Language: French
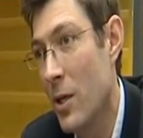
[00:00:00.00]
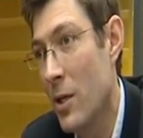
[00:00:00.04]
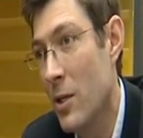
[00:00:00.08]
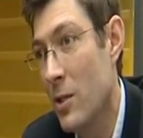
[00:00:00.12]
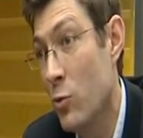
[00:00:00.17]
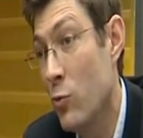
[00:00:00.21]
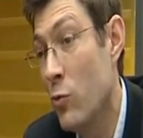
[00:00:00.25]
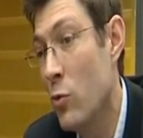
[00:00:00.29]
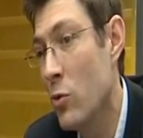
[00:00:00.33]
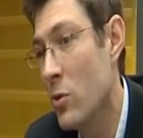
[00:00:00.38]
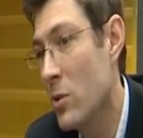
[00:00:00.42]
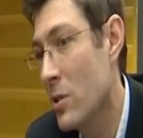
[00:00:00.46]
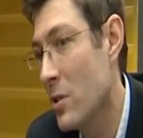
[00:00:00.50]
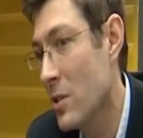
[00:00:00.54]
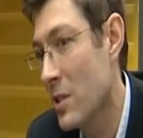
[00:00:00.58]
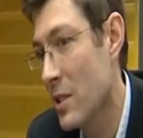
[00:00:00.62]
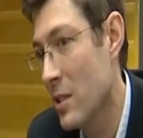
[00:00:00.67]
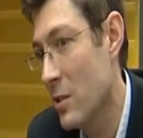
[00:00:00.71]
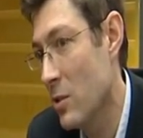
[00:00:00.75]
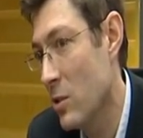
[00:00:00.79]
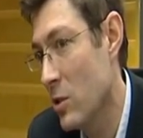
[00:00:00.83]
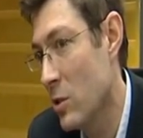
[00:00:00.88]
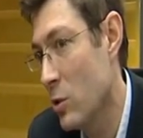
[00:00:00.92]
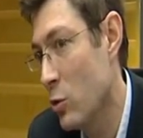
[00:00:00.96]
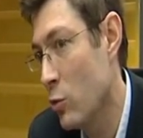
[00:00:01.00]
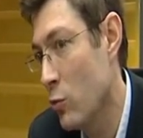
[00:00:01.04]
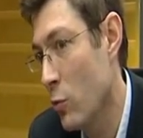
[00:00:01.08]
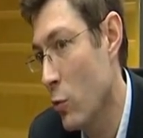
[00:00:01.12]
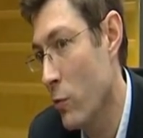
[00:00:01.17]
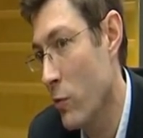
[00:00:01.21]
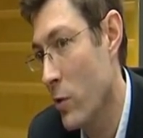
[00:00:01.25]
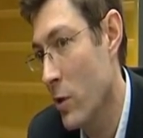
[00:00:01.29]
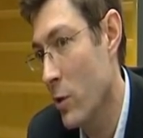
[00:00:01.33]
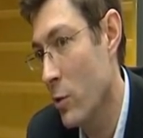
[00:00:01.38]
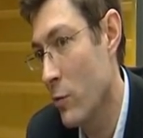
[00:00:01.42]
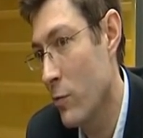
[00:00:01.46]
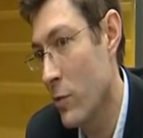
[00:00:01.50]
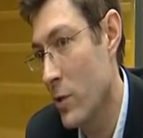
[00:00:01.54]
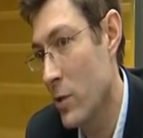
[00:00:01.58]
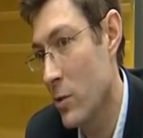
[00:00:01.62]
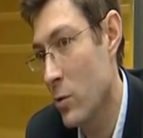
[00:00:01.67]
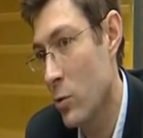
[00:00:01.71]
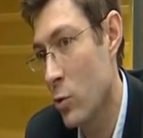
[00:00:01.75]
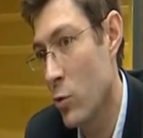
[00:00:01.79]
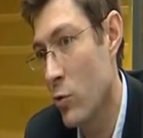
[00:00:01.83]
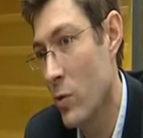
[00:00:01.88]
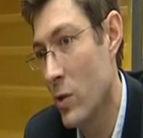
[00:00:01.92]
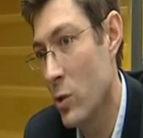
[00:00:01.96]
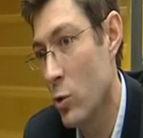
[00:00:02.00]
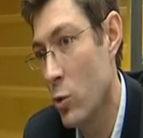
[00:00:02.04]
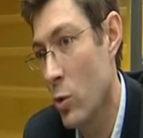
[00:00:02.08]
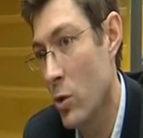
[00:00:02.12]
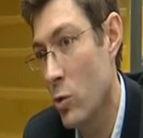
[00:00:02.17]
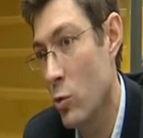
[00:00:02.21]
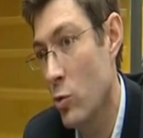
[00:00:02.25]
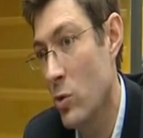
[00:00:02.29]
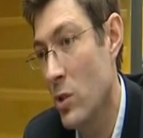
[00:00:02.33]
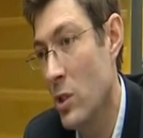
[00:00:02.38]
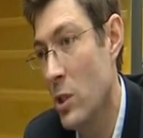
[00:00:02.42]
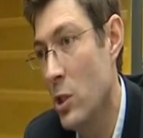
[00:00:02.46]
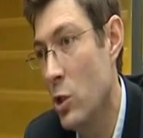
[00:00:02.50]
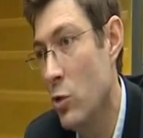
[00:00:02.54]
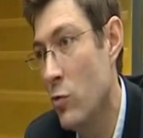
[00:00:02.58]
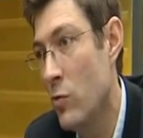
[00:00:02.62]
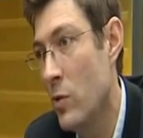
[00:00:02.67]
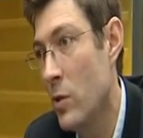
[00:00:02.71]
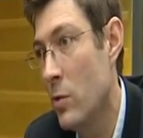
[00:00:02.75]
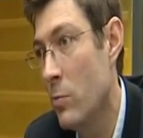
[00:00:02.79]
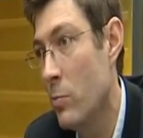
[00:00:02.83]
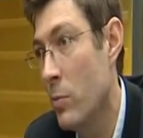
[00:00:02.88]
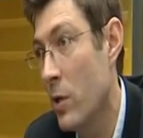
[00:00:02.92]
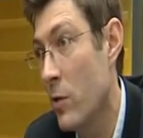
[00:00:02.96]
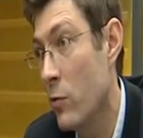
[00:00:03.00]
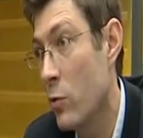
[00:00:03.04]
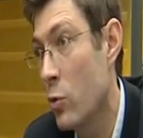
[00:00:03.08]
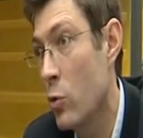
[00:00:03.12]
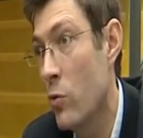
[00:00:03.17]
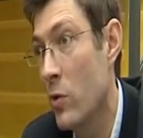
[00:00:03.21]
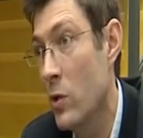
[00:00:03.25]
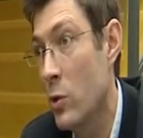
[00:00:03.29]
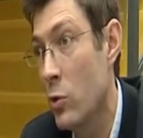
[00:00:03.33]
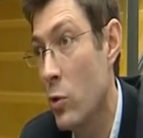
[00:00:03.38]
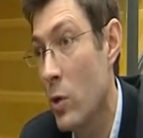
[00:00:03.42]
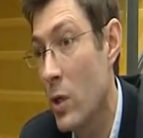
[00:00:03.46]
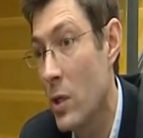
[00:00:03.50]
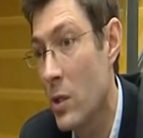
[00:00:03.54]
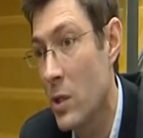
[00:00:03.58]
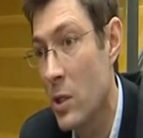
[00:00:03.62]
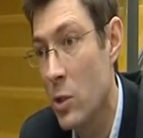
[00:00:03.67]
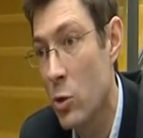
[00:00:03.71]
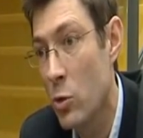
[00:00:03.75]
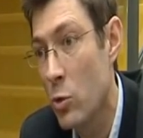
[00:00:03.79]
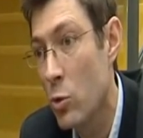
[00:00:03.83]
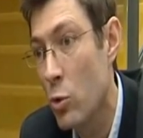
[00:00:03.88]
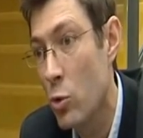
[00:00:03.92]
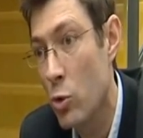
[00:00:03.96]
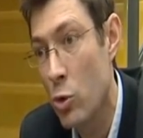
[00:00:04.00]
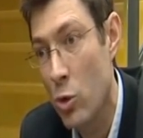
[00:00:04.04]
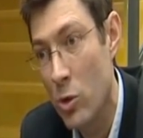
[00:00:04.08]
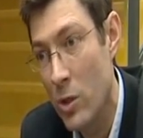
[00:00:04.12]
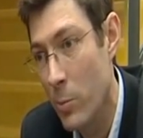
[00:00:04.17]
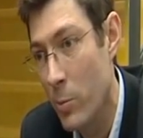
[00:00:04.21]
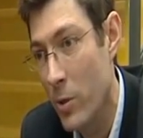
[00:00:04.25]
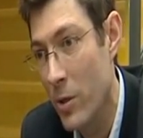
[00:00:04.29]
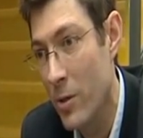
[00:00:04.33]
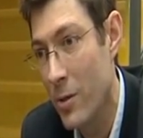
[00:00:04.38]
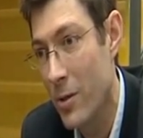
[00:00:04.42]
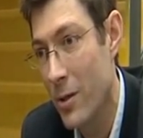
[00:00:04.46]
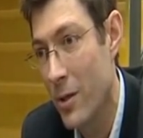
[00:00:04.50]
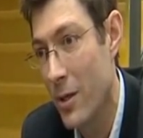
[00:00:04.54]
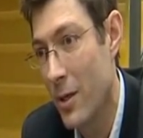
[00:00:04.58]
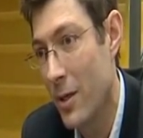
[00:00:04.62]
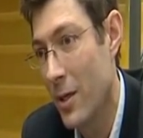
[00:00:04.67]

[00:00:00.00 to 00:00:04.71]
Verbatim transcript: souvent, c'est souvent le frein en fait, en covoiturage on dit je vais pas covoiturer avec des gens que je connais pas.